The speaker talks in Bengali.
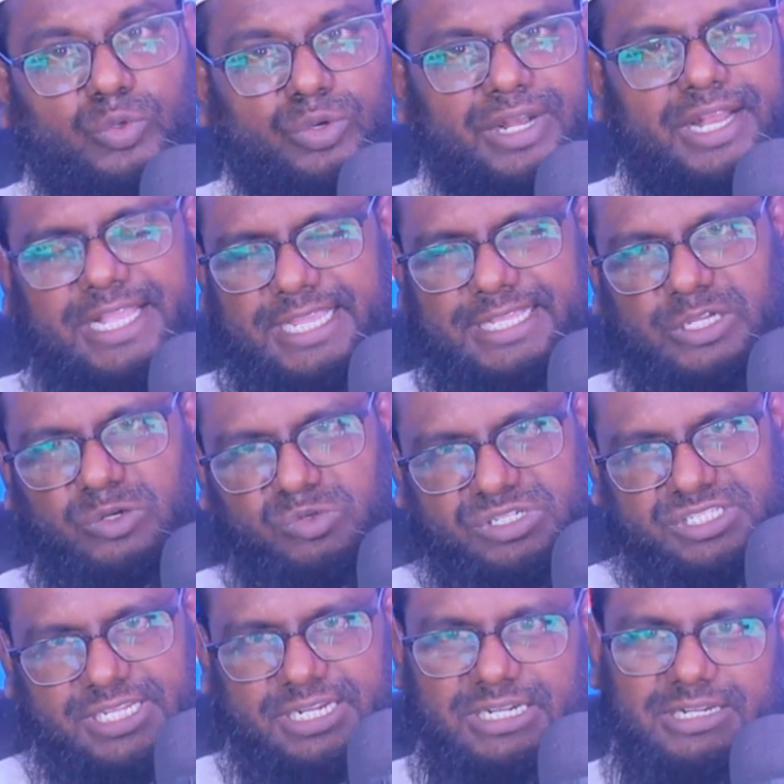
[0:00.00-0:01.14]
দুকরে কেঁদে
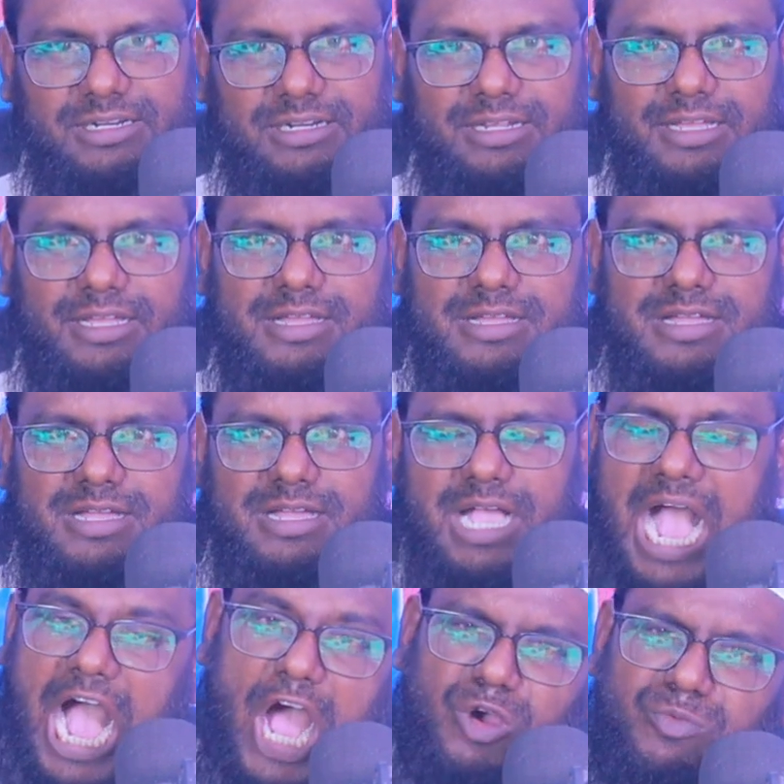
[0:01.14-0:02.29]
উঠছেন
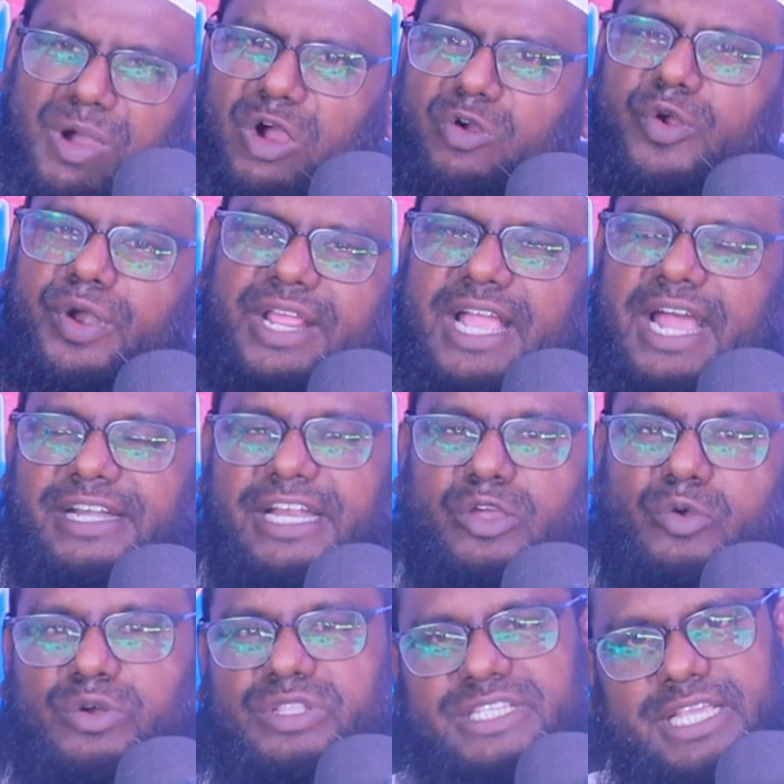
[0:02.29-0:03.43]
হাউমাউ করে কান্না
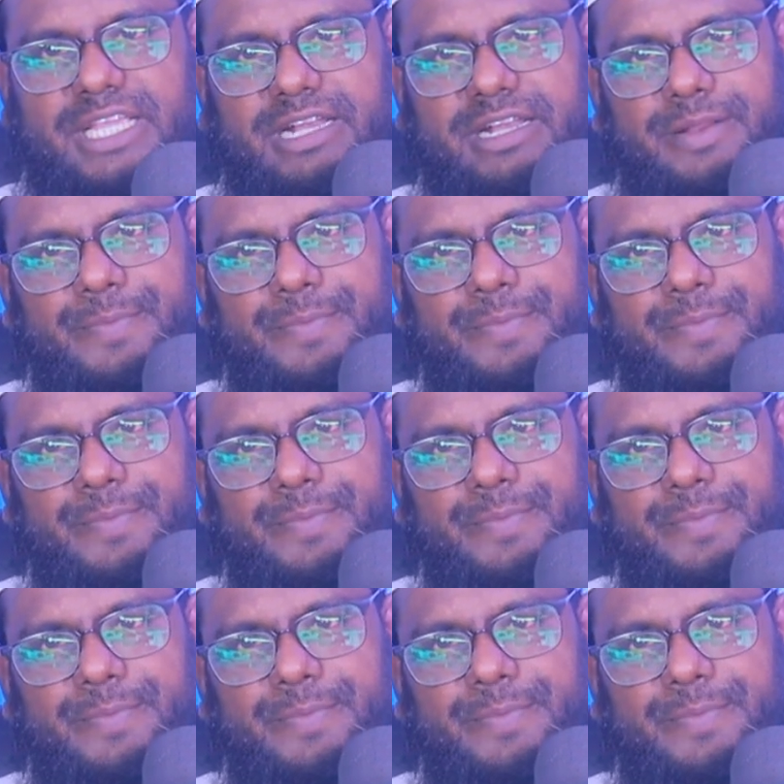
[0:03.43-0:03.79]
করছেন